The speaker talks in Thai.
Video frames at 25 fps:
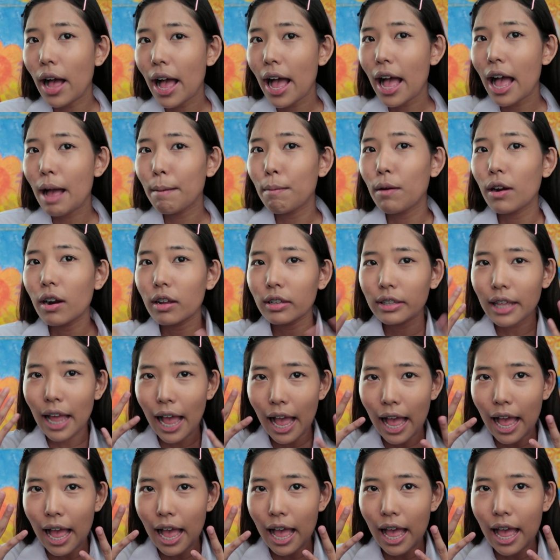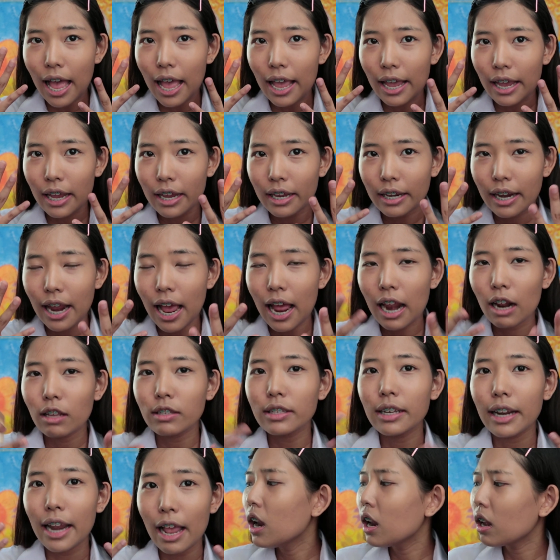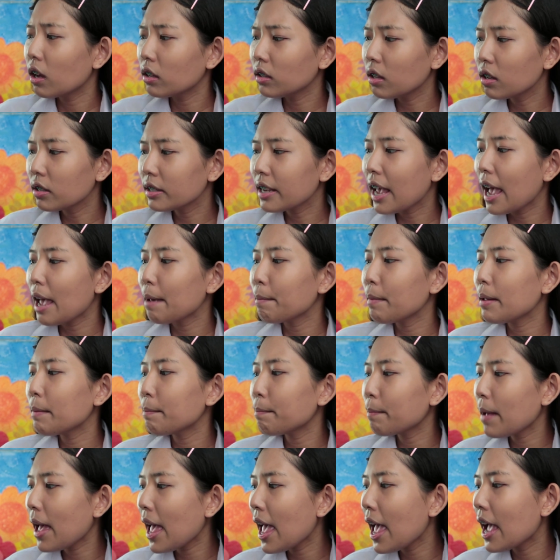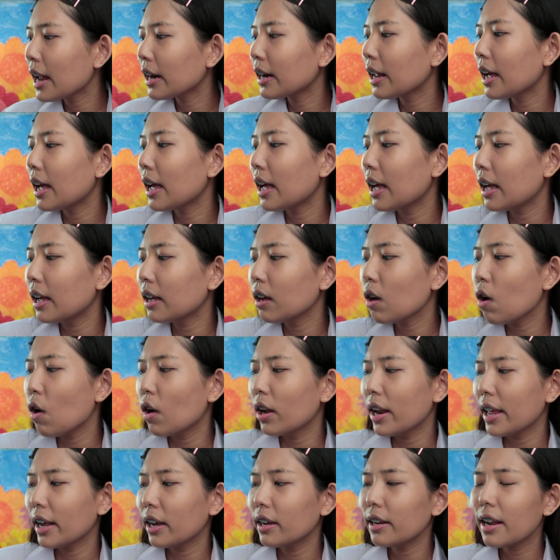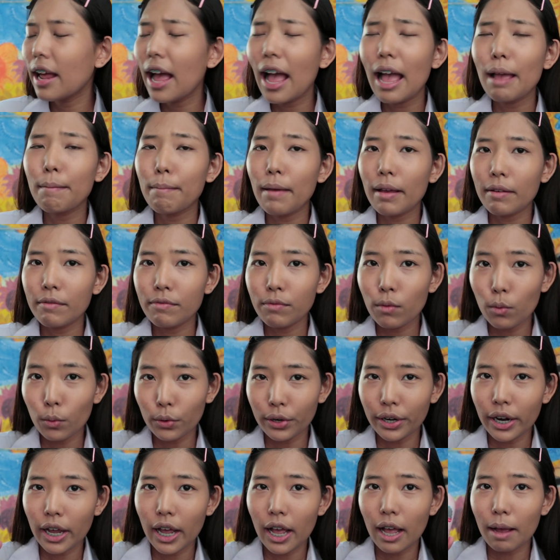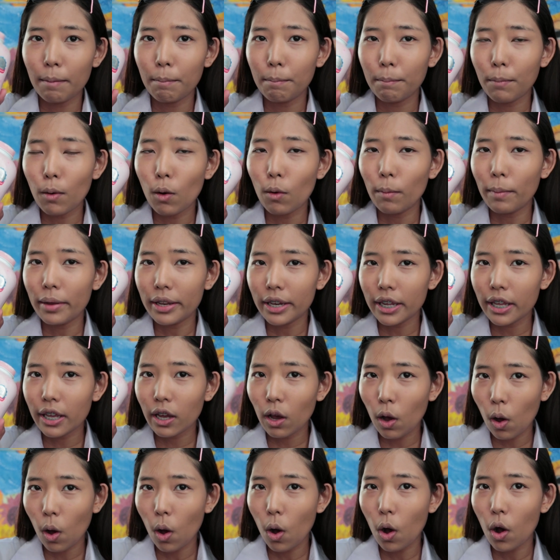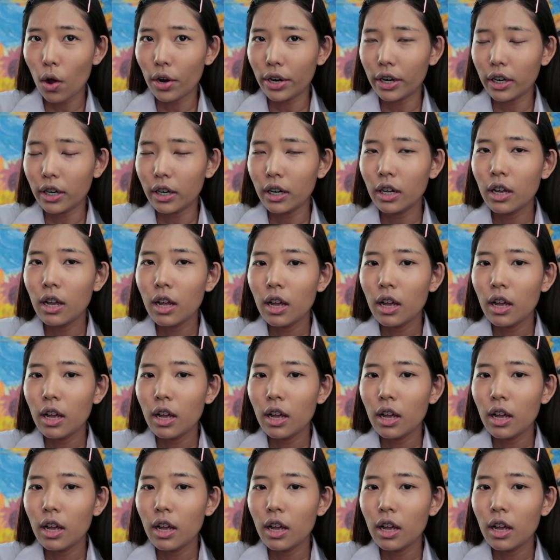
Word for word: ว่าพอเราทาหน้าเราเสร็จแล้วเราก็ต้องใช้เป็นแป้งนะคะของอะไรก็ได้แป้งฝุ่นนะคะโปะไปที่คอเนอะ